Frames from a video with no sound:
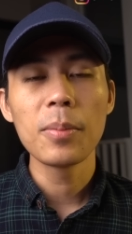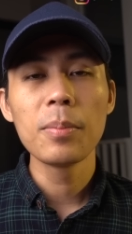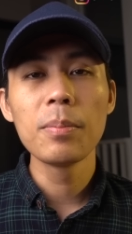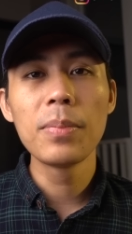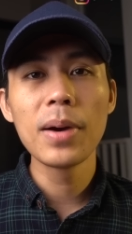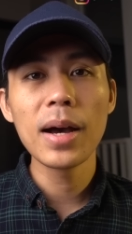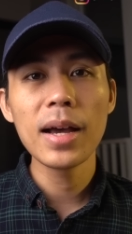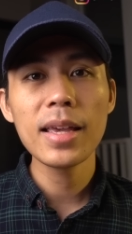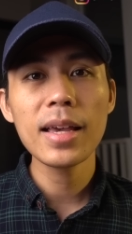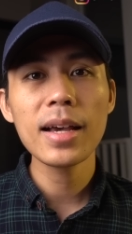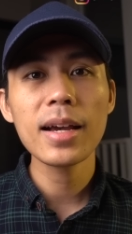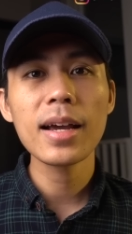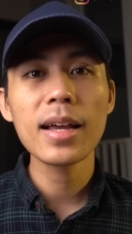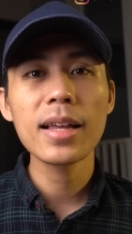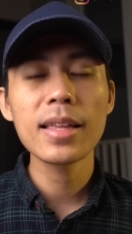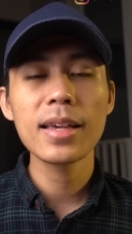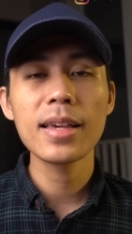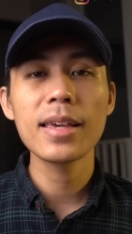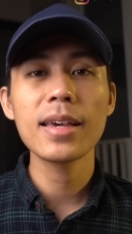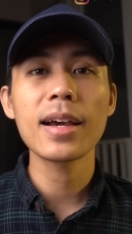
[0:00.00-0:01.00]

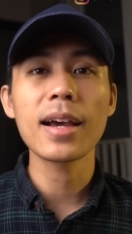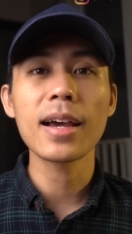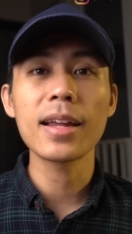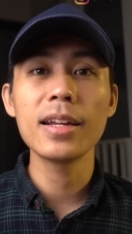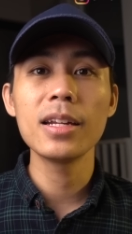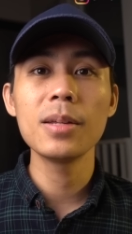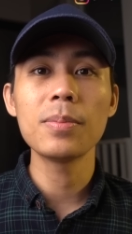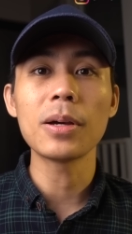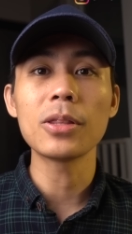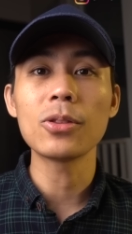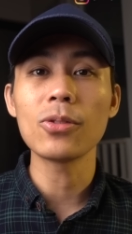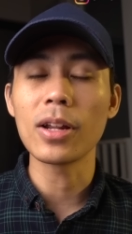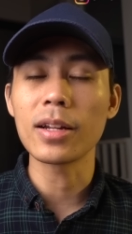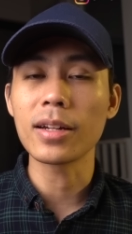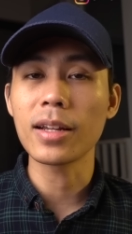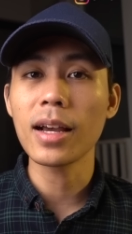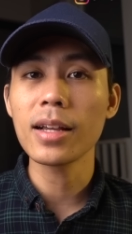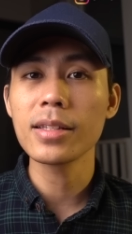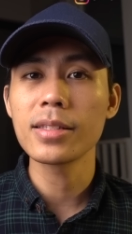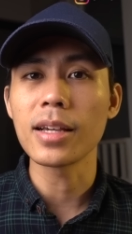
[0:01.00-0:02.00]
bayangannya yang ada di
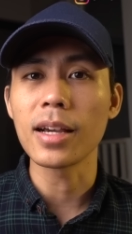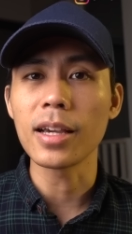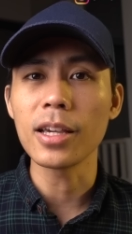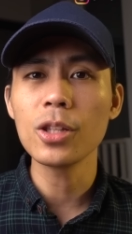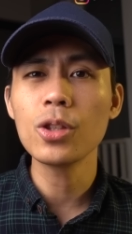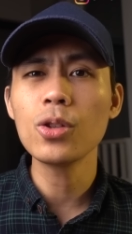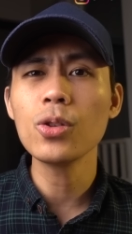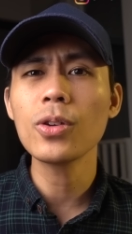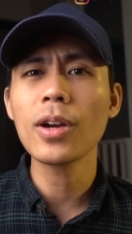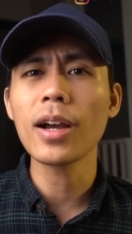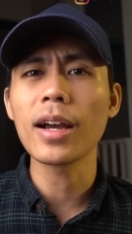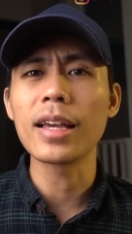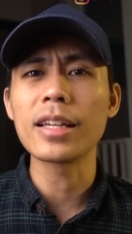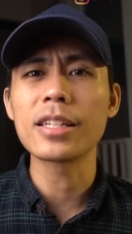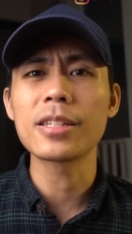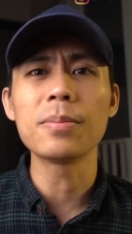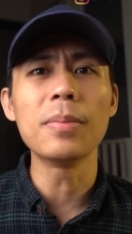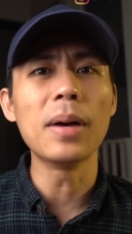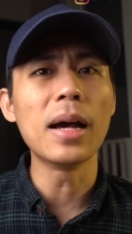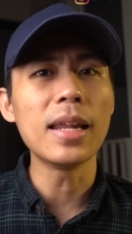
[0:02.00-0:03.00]
pantulan kaca itu kayak
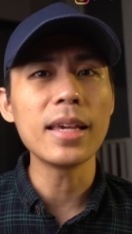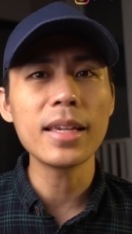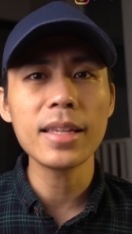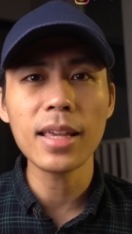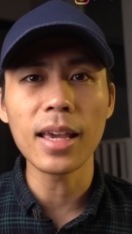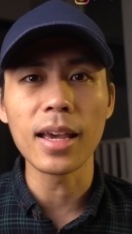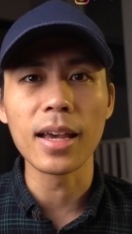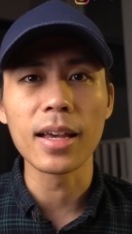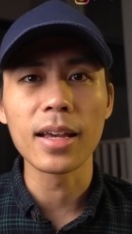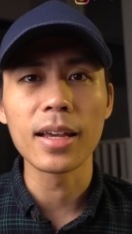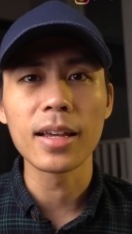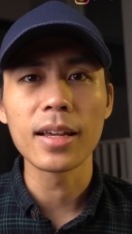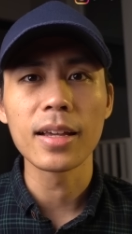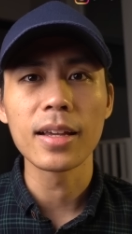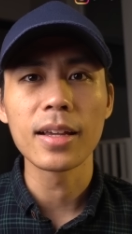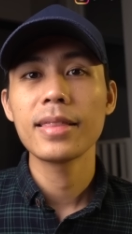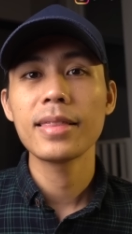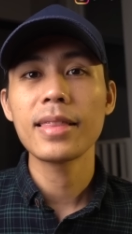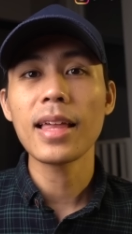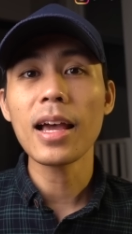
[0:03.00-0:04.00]
sebaliknya.
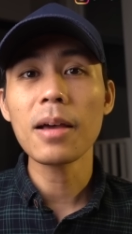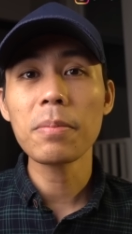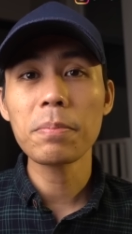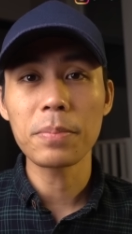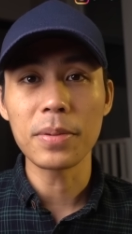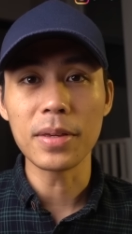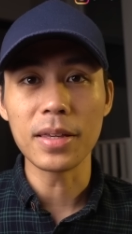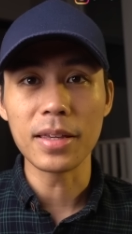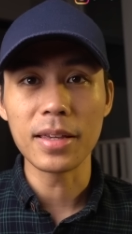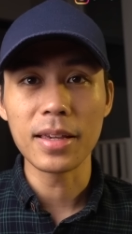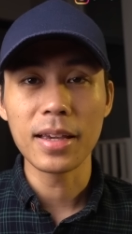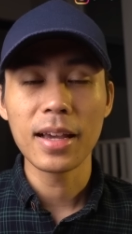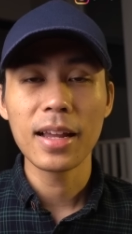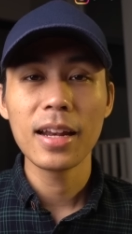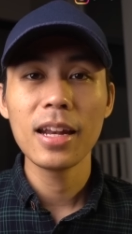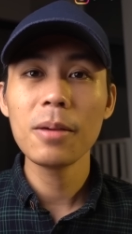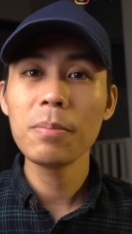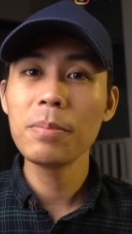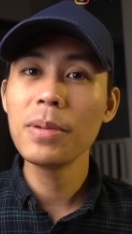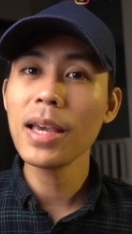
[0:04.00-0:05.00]
Tapi
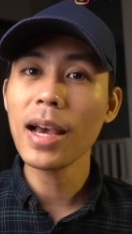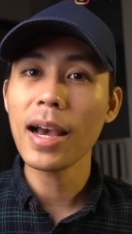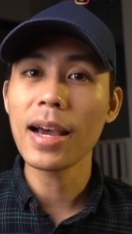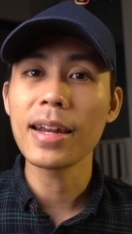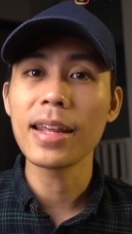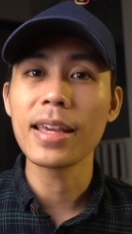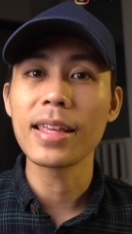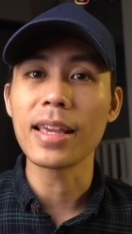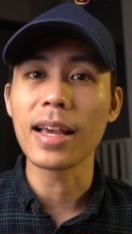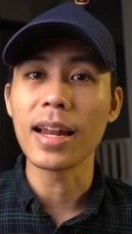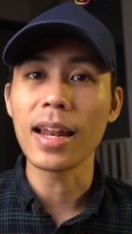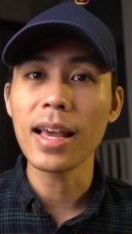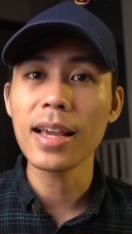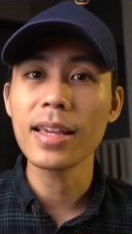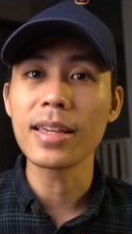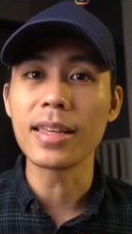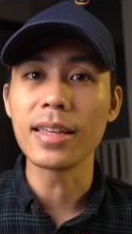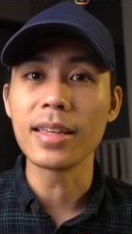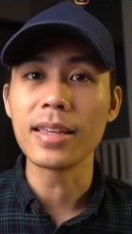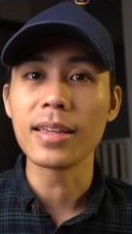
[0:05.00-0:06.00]
lebih anehnya
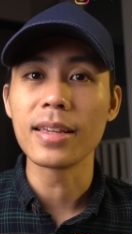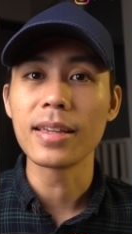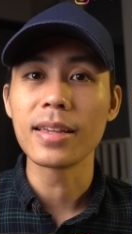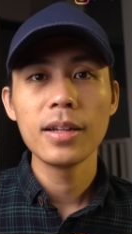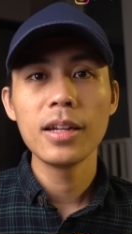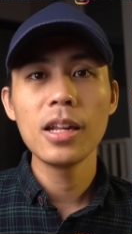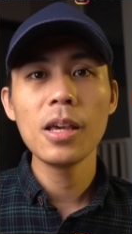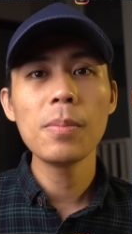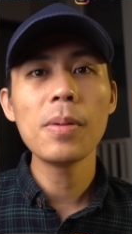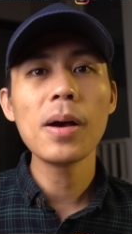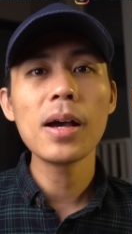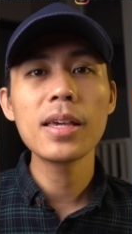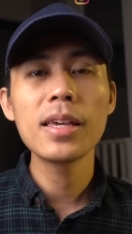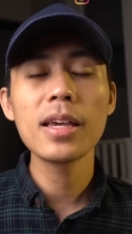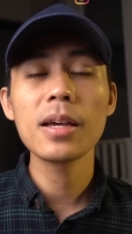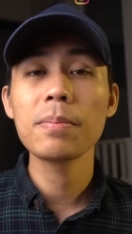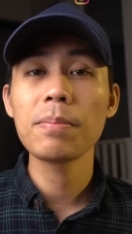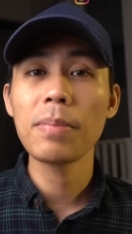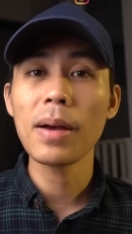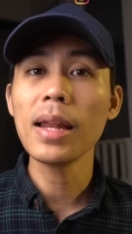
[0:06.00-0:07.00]
lagi, di
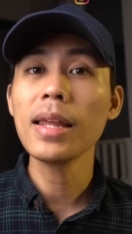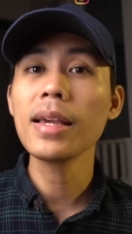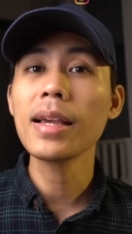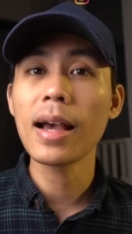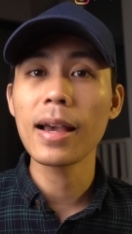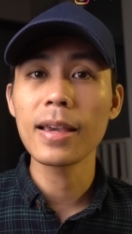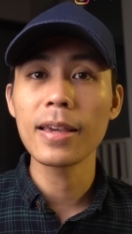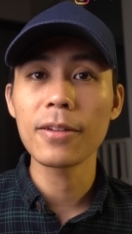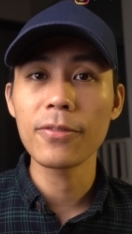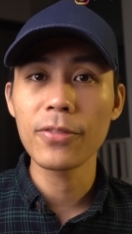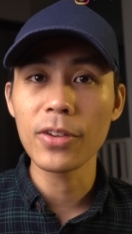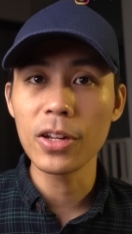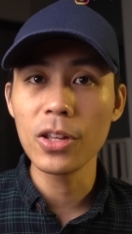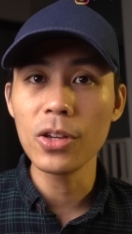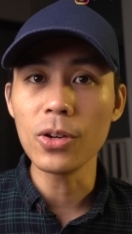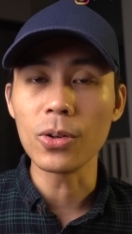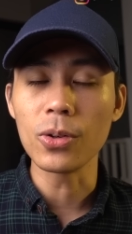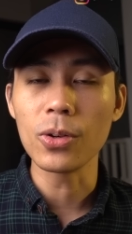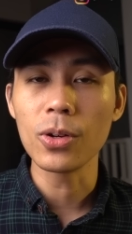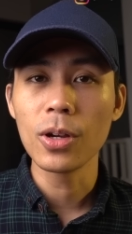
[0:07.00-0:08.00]
bagian paling akhir
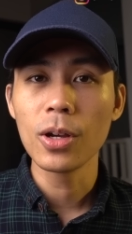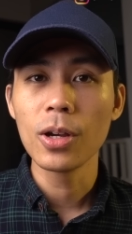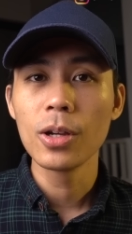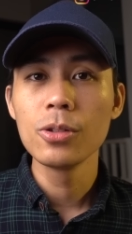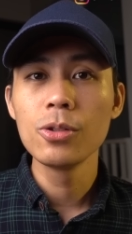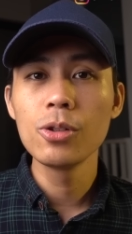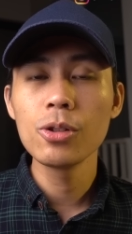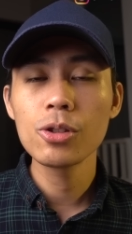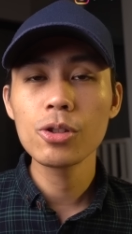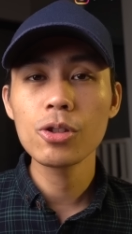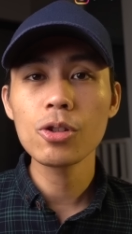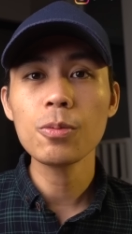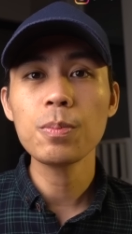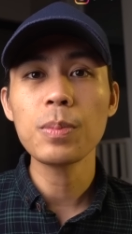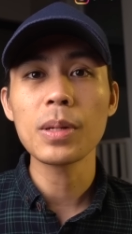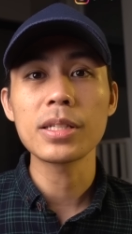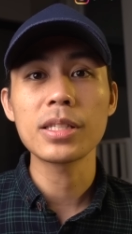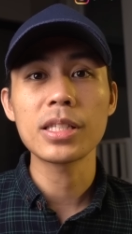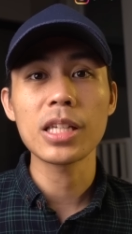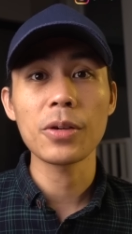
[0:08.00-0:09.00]
video, Justru
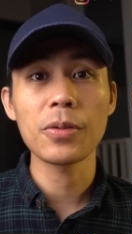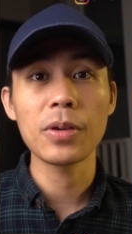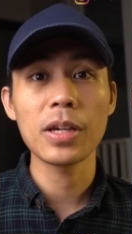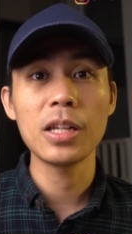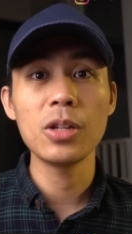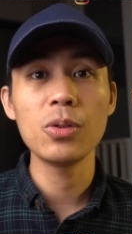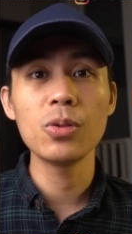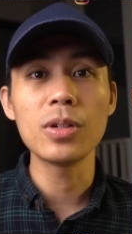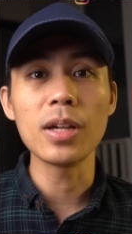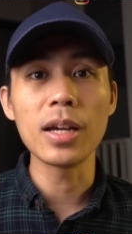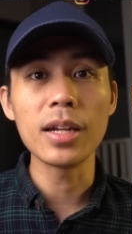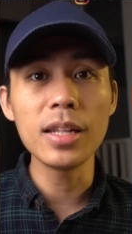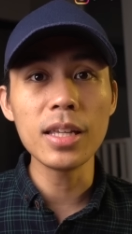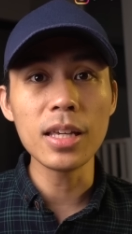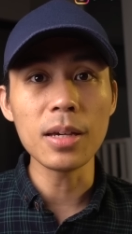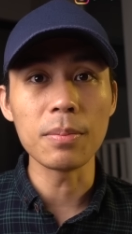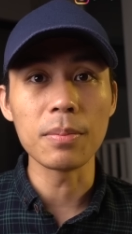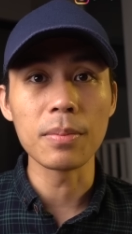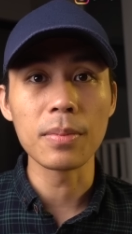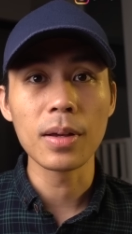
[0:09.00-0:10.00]
pas cewek ini udah
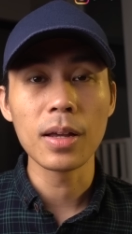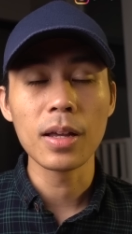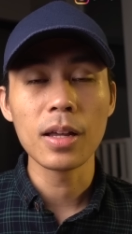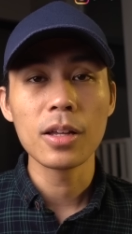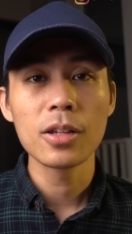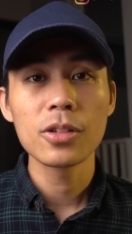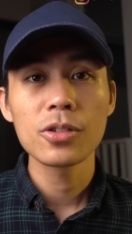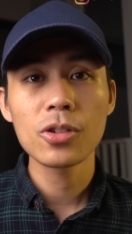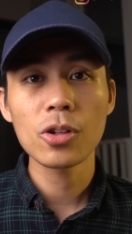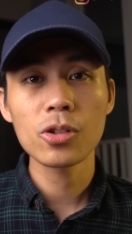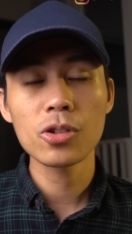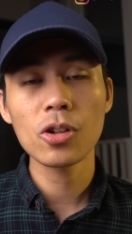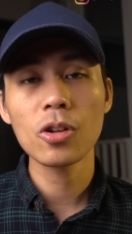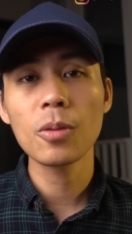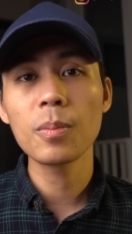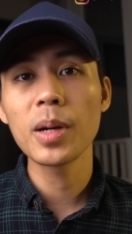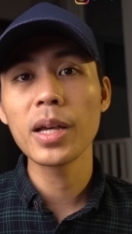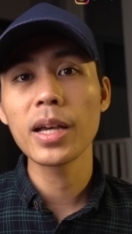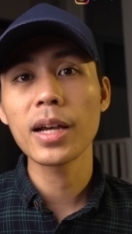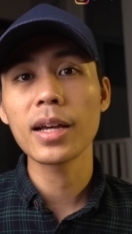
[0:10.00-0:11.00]
diem, sosok
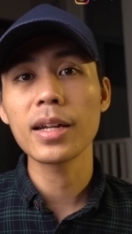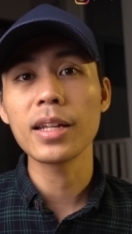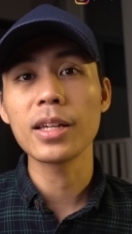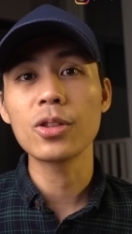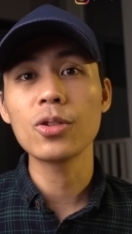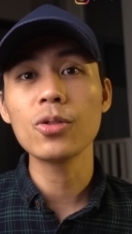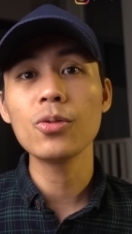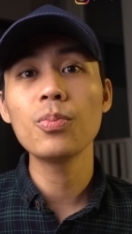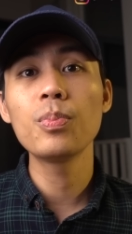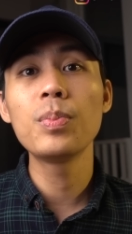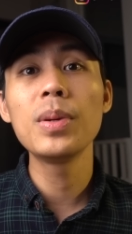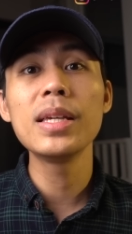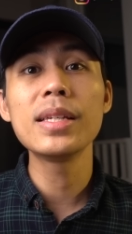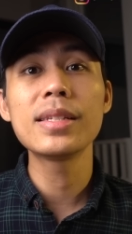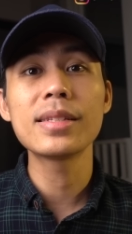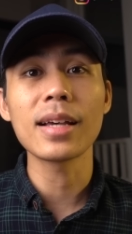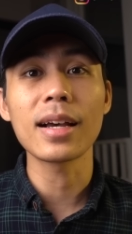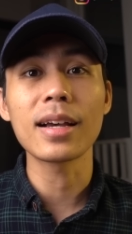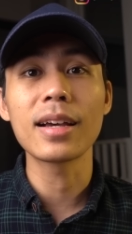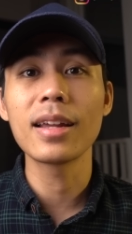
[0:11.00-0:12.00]
bayangan itu
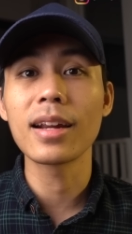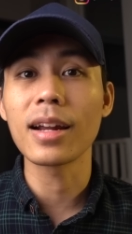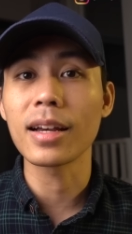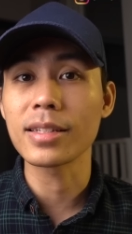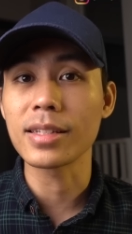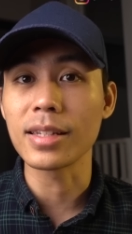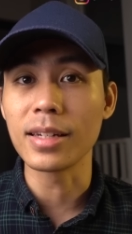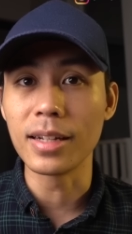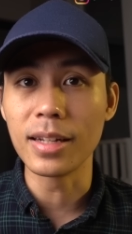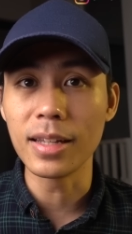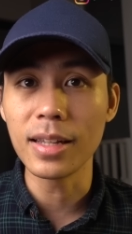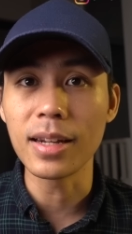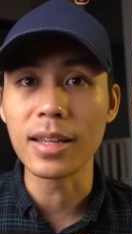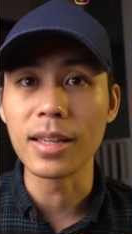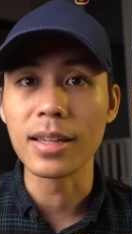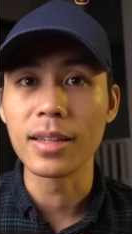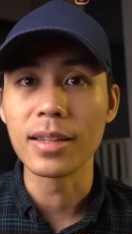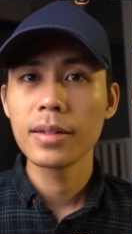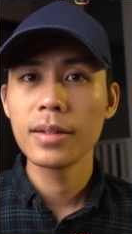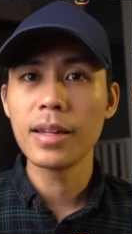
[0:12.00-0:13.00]
bisa gerak sendiri
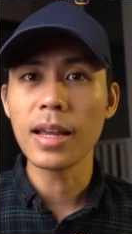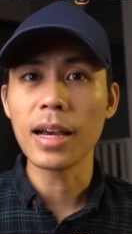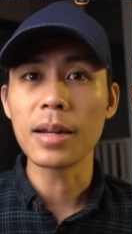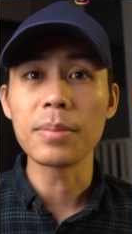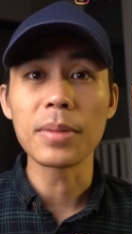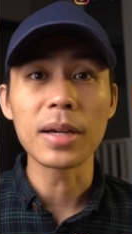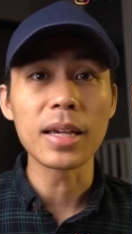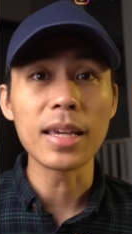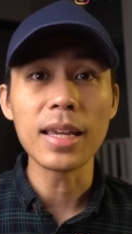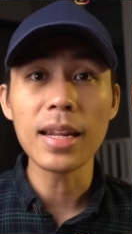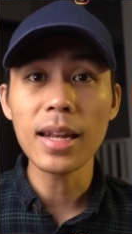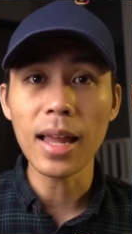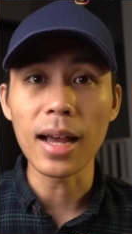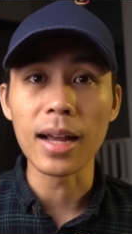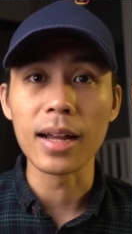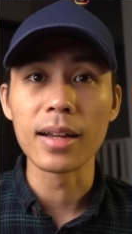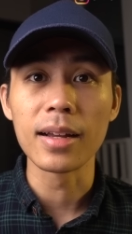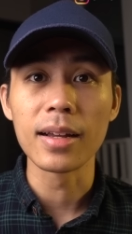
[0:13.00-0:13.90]
dan menghilang.